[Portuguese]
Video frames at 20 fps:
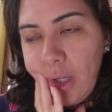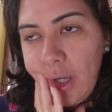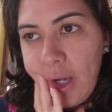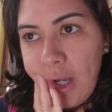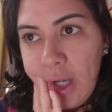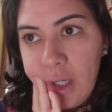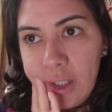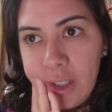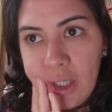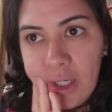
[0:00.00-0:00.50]

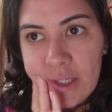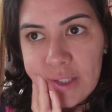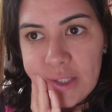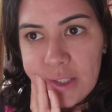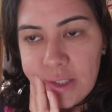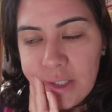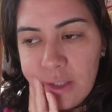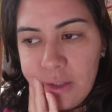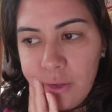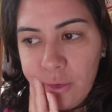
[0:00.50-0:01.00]
Ai,
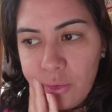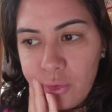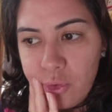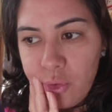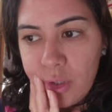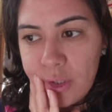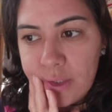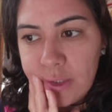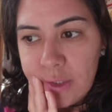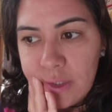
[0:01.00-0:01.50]
graças a Deus,
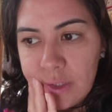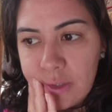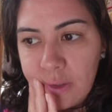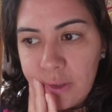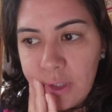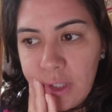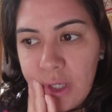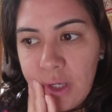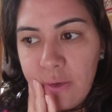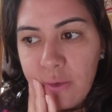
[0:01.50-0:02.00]
nossa,
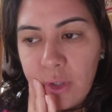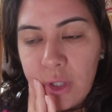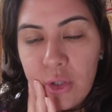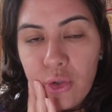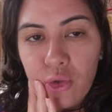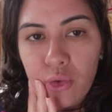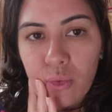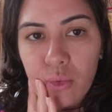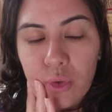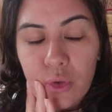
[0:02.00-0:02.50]
que,
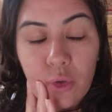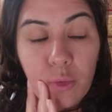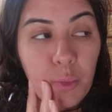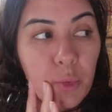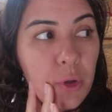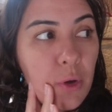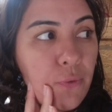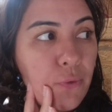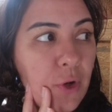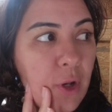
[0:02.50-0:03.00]
que susto,
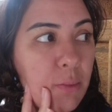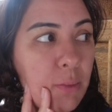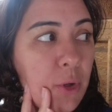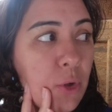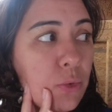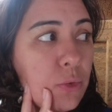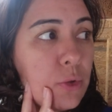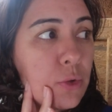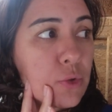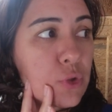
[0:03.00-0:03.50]
porque eu falei,
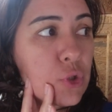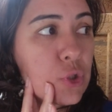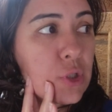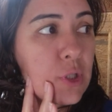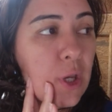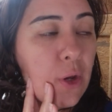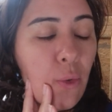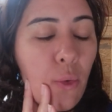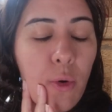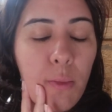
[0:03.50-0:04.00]
meu Deus, a
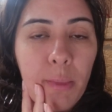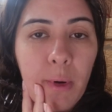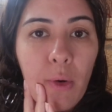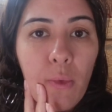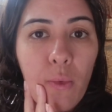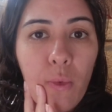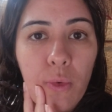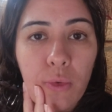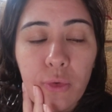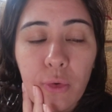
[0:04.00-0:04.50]
gente tem que
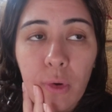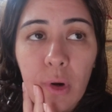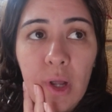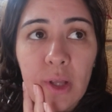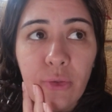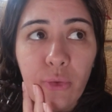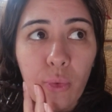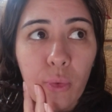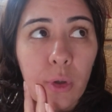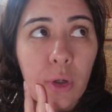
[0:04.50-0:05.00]
comprar um
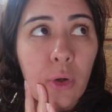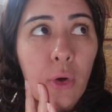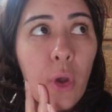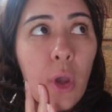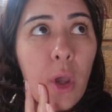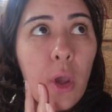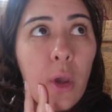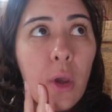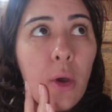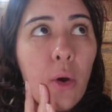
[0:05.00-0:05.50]
controlador
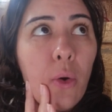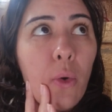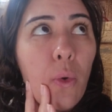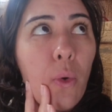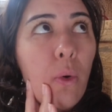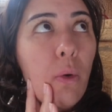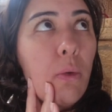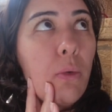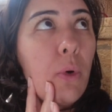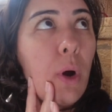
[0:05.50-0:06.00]

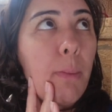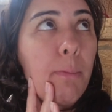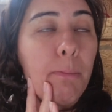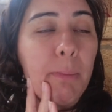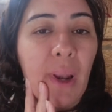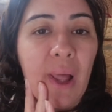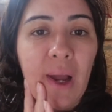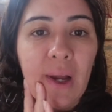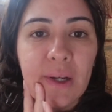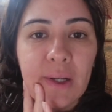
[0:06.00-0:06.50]
ou a
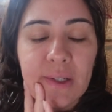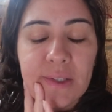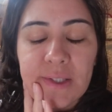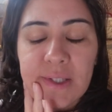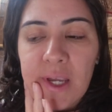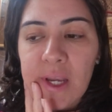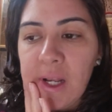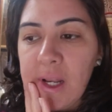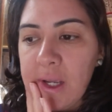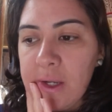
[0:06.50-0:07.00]
placa,
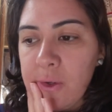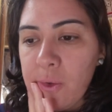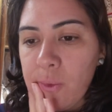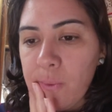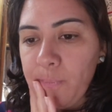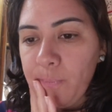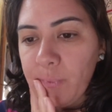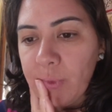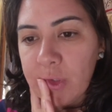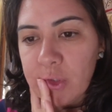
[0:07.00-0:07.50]
sei lá
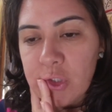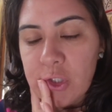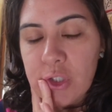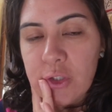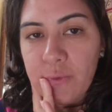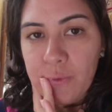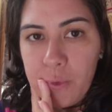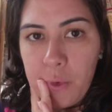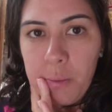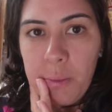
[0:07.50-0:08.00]
eu, a
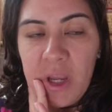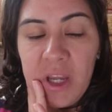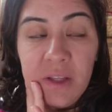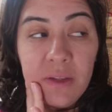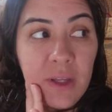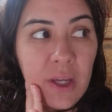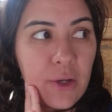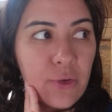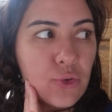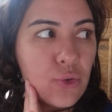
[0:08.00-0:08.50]
gente ficou bem
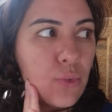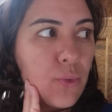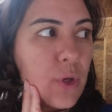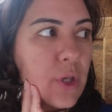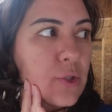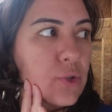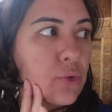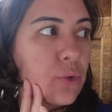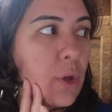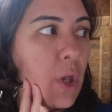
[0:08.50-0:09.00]
tenso com
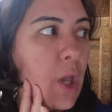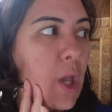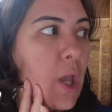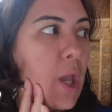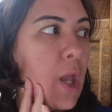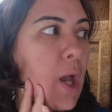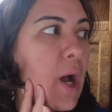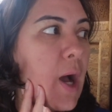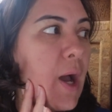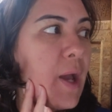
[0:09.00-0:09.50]
isso.
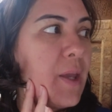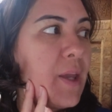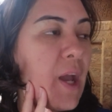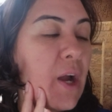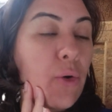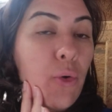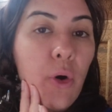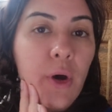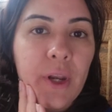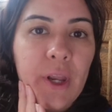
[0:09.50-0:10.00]
Aí
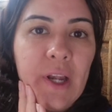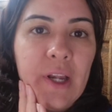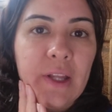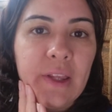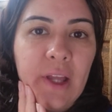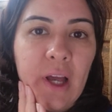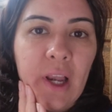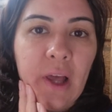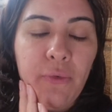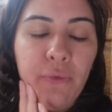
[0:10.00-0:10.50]
agora
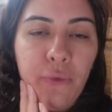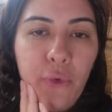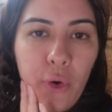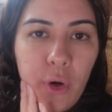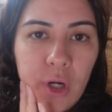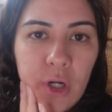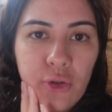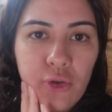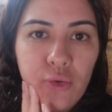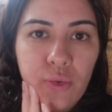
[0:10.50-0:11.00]
ele tá lá
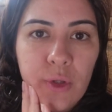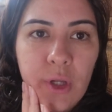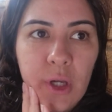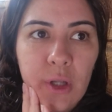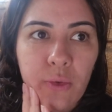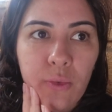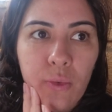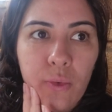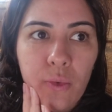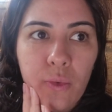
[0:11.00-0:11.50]
fora
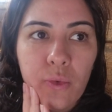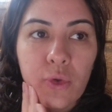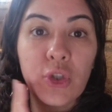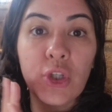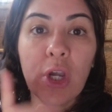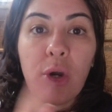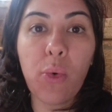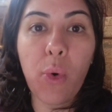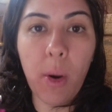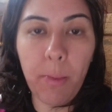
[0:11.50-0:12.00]
ajudando,
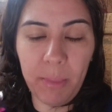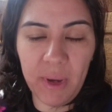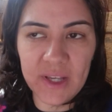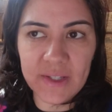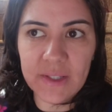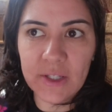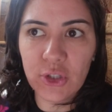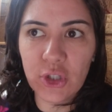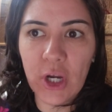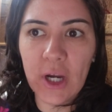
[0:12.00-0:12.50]
chegou a
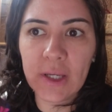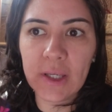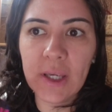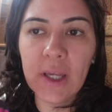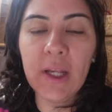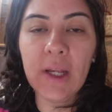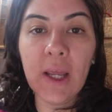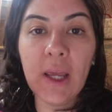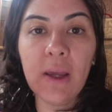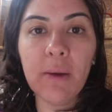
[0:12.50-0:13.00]
peça já
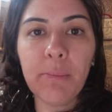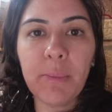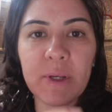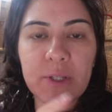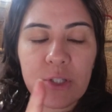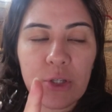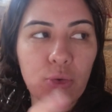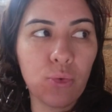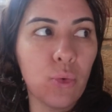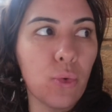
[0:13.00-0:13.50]
aqui, né, a
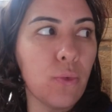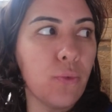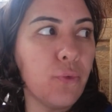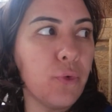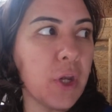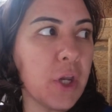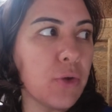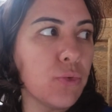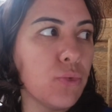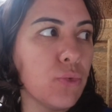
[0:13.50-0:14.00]
peça do
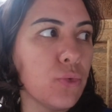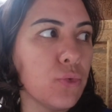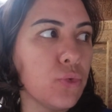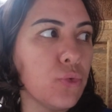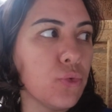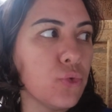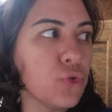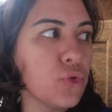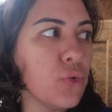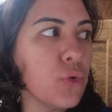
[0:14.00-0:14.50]
freio do,
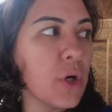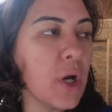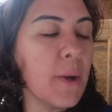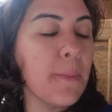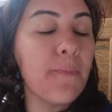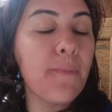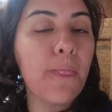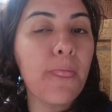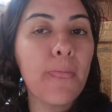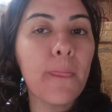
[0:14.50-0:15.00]
do
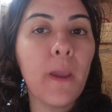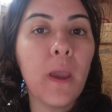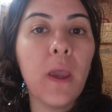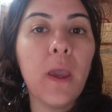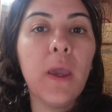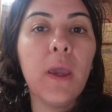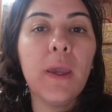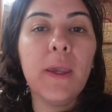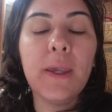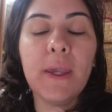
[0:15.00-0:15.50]
Juca,
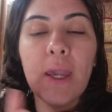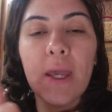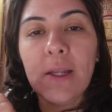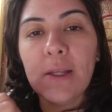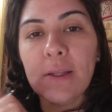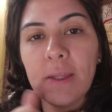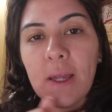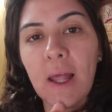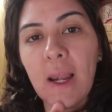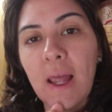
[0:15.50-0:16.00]
e
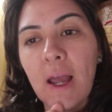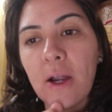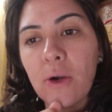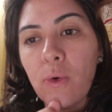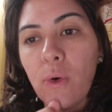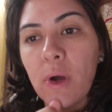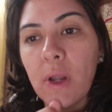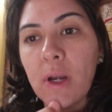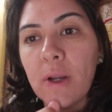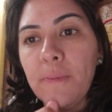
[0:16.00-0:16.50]
ele tá lá
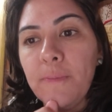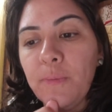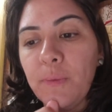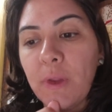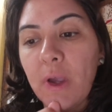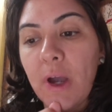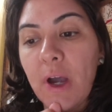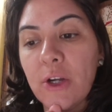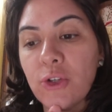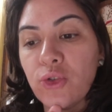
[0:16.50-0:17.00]
agora
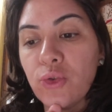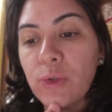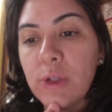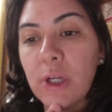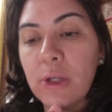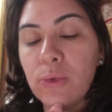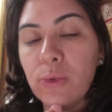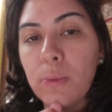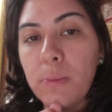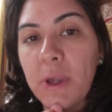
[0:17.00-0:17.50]

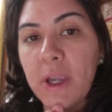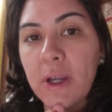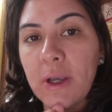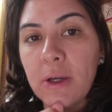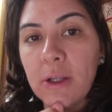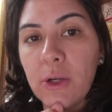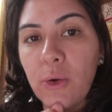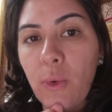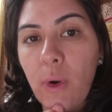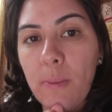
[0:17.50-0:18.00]
ajudando o
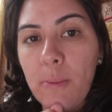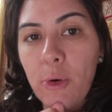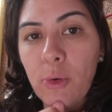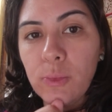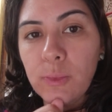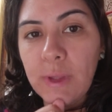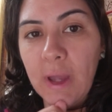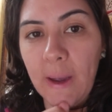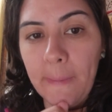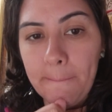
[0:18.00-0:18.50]
mecânico a
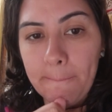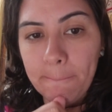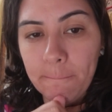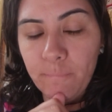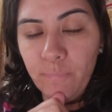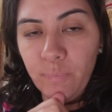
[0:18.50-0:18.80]
montar.